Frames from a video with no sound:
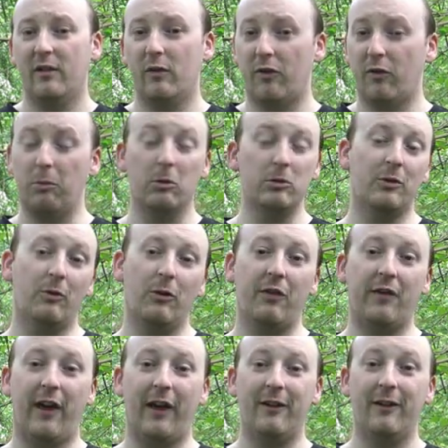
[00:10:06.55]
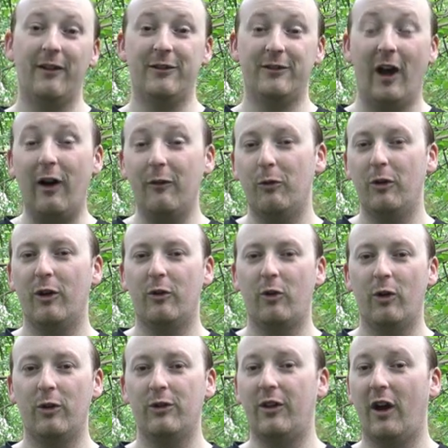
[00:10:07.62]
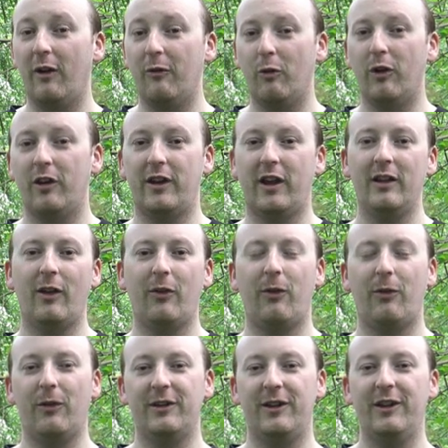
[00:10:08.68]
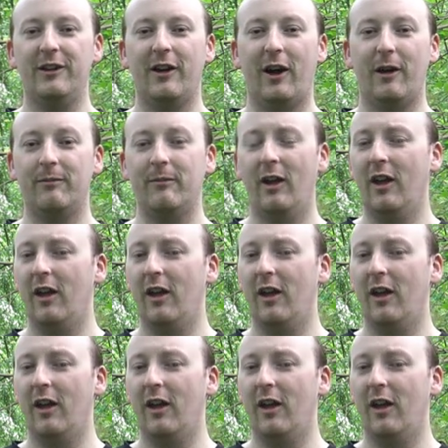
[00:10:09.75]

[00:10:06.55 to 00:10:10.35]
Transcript: Supportet uns gerne da, wo ihr könnt, da, wo ihr denkt, dass wir es verdient haben.